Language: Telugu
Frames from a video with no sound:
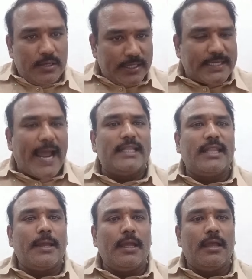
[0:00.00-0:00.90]

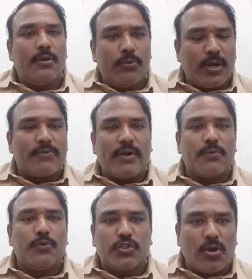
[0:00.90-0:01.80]
నిజాయితీ ఉన్నటువంటి
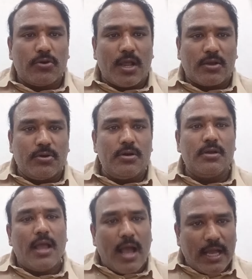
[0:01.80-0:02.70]
ఉద్యోగులకు
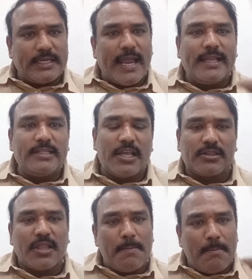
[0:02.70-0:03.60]
అన్యాయం
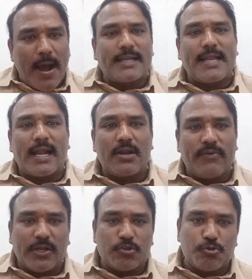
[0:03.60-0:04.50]
జరిగితే
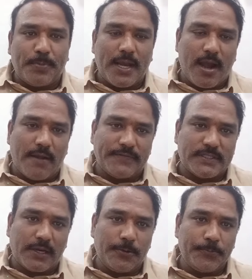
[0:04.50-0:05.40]
మాట్లాడినటువంటి సుపీరియర్
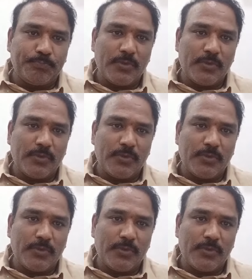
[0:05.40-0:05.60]
ఆఫీసర్లు